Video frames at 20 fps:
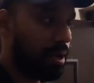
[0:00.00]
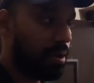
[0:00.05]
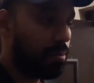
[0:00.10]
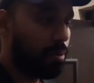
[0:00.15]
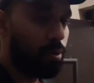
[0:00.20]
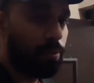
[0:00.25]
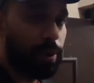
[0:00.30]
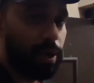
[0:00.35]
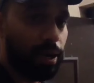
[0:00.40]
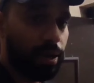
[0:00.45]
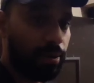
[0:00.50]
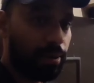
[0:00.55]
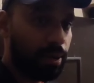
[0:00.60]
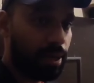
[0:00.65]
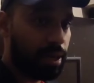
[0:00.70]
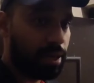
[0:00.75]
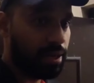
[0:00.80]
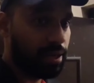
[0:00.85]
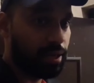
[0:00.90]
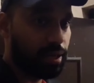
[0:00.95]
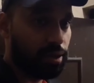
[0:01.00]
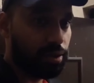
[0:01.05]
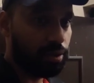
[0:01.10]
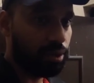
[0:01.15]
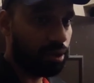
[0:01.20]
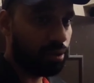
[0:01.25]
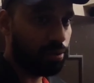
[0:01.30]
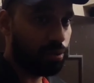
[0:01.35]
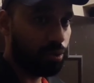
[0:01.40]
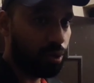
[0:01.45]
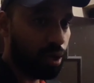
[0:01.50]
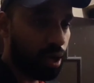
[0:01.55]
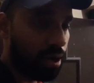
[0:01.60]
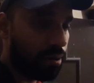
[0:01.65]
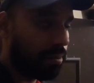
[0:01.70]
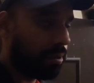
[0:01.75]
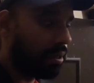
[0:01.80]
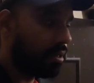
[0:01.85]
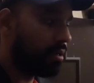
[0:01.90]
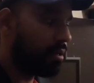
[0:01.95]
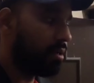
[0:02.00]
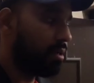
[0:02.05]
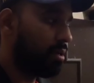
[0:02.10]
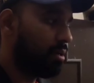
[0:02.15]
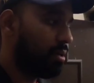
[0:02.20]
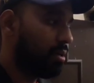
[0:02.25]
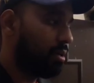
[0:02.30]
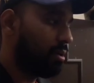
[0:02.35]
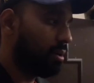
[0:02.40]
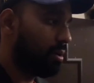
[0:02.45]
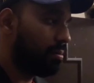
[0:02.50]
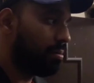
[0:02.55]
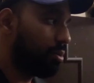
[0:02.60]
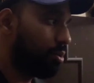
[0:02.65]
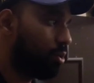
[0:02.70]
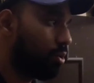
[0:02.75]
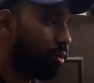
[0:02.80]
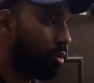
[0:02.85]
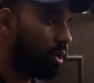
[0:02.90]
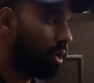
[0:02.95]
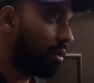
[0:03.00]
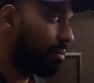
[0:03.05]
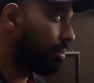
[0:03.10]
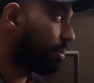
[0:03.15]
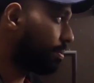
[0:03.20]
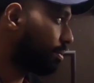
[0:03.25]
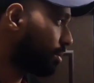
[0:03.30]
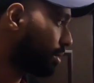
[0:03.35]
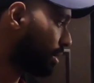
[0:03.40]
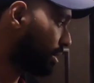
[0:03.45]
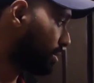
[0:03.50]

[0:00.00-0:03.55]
मैं आपको पहले बता देता हूँ दमू नाम है आप ऑनलाइन भी बुक